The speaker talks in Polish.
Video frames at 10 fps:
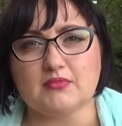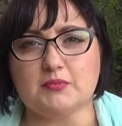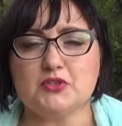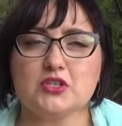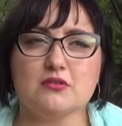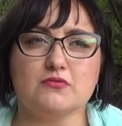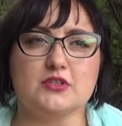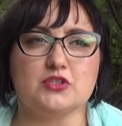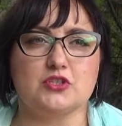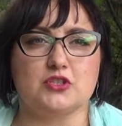Myślę
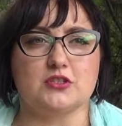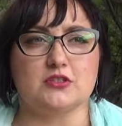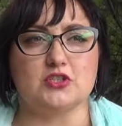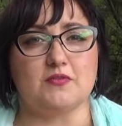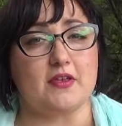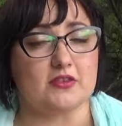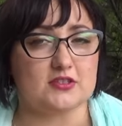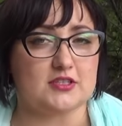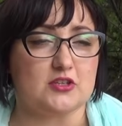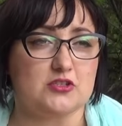również, y, że warto
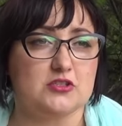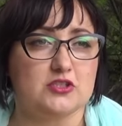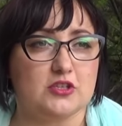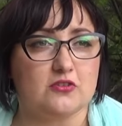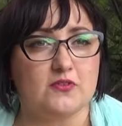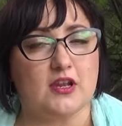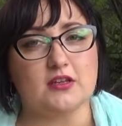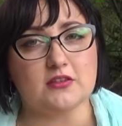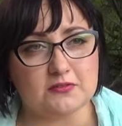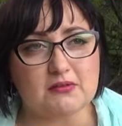zaznaczyć, iż Teofila
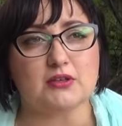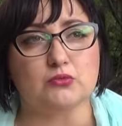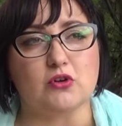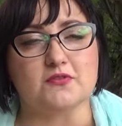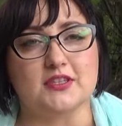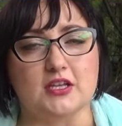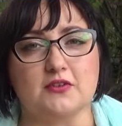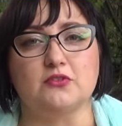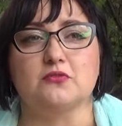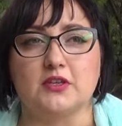nie trwała długo w
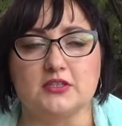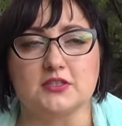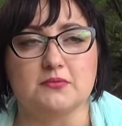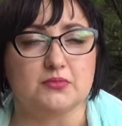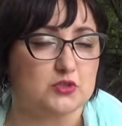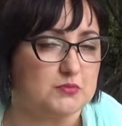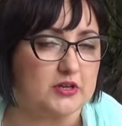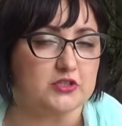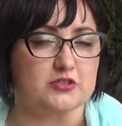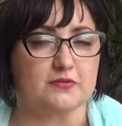stanie wdowieńskim po
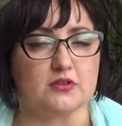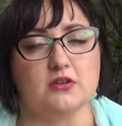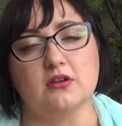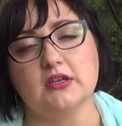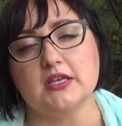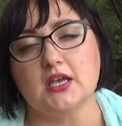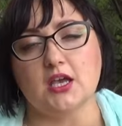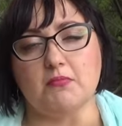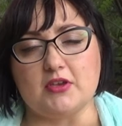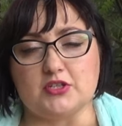śmierci swojego
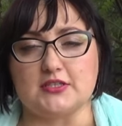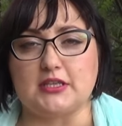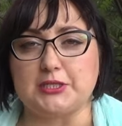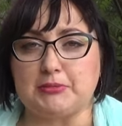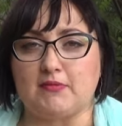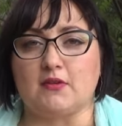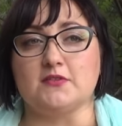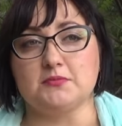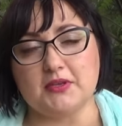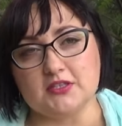męża Stanisława
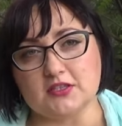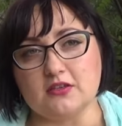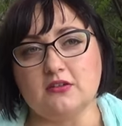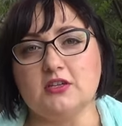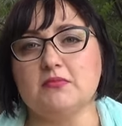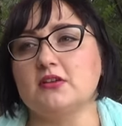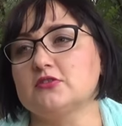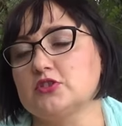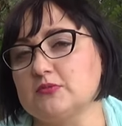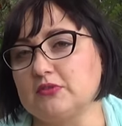Wyspiańskiego i
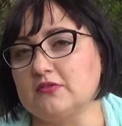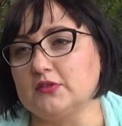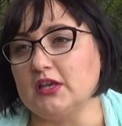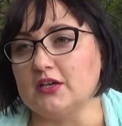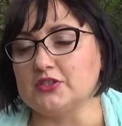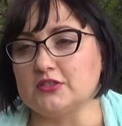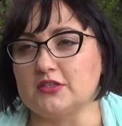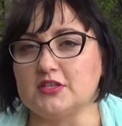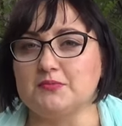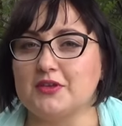bardzo szybko wydała się za
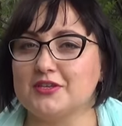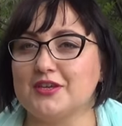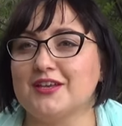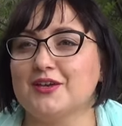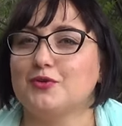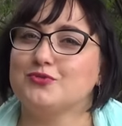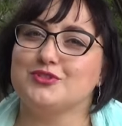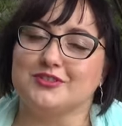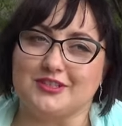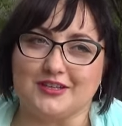niezmiernie
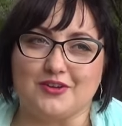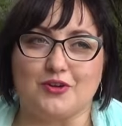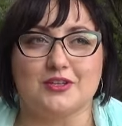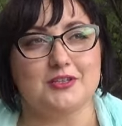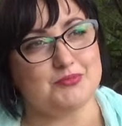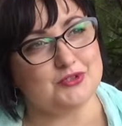uczynnego i